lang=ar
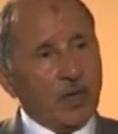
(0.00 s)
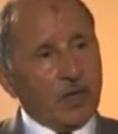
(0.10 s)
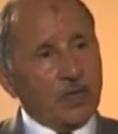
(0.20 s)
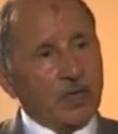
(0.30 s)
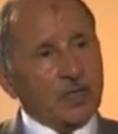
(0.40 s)

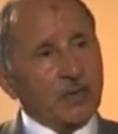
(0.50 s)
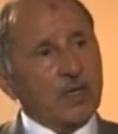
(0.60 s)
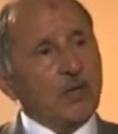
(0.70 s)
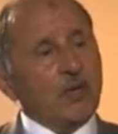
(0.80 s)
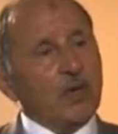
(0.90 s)
ولكن يجب
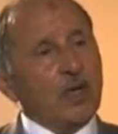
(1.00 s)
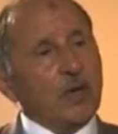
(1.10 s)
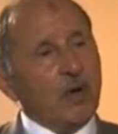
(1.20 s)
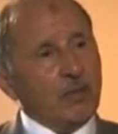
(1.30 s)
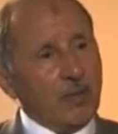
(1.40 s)
أن
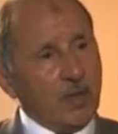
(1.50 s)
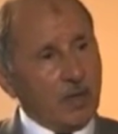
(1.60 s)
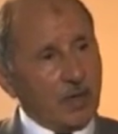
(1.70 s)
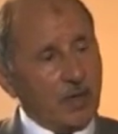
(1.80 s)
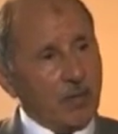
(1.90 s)
لا يعمم
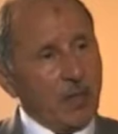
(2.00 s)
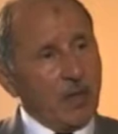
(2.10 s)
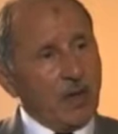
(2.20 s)
العقاب